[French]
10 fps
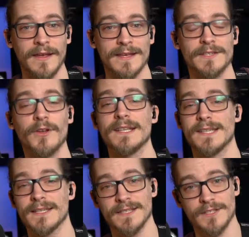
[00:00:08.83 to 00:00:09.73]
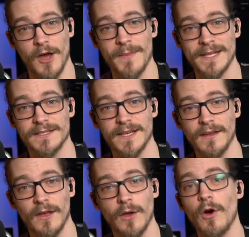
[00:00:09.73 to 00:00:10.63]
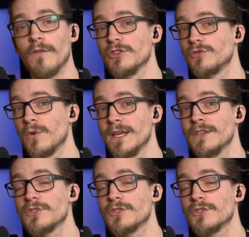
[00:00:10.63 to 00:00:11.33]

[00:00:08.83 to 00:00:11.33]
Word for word: C'est un exercice chromatique qu'on va jouer